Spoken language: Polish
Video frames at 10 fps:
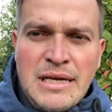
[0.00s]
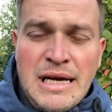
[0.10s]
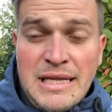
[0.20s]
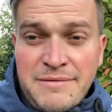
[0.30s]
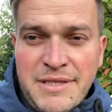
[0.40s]

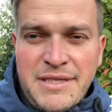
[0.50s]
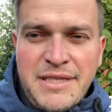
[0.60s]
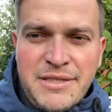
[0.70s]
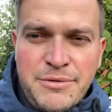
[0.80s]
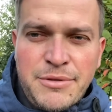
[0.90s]
ale wtedy
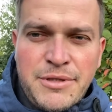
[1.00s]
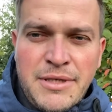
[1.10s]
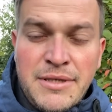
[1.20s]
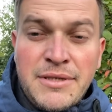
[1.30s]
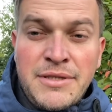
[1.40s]
Jezus
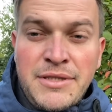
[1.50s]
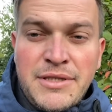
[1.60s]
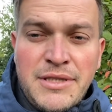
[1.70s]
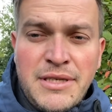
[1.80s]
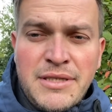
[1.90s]

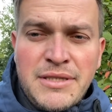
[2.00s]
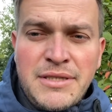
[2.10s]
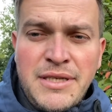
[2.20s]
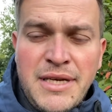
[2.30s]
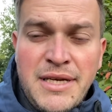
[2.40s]
nic
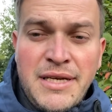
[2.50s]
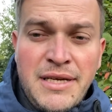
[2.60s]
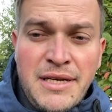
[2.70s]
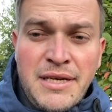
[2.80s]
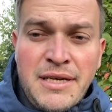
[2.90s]
nie
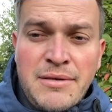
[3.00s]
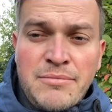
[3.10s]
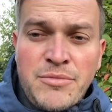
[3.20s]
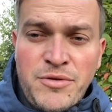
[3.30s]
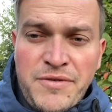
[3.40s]

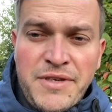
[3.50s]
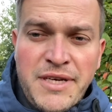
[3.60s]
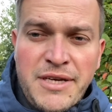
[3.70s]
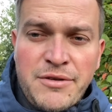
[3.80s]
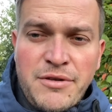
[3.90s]
mówi
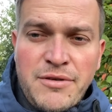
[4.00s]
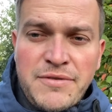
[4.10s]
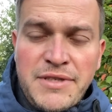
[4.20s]
Herodowi